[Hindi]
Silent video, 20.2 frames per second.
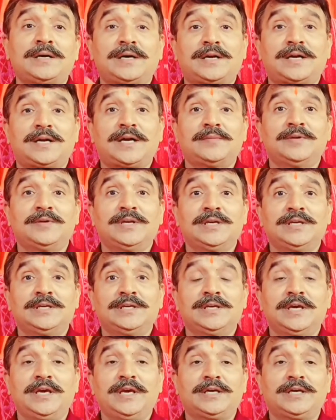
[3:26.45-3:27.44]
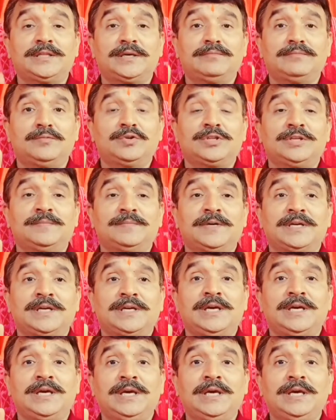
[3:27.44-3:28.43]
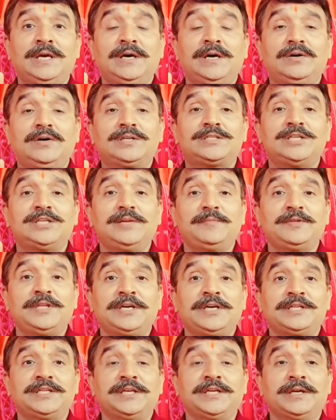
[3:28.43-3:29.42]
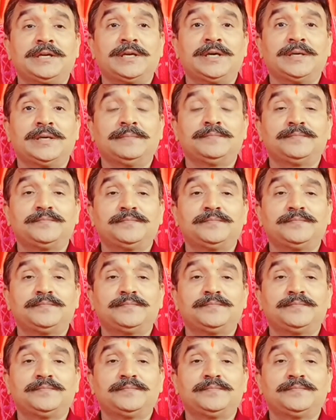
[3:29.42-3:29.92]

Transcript: करना भी नहीं है एकदम मूर्ति बन के और सिर्फ देखते रहना है